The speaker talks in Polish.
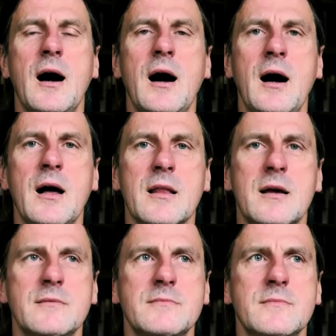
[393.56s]

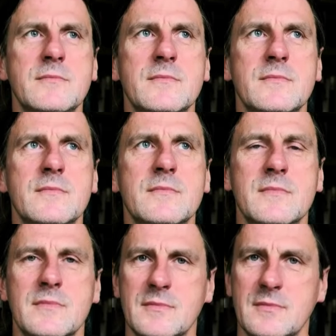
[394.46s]
Ale
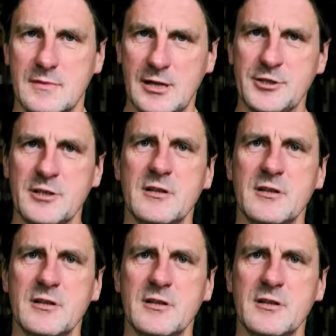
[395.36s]
dlaczego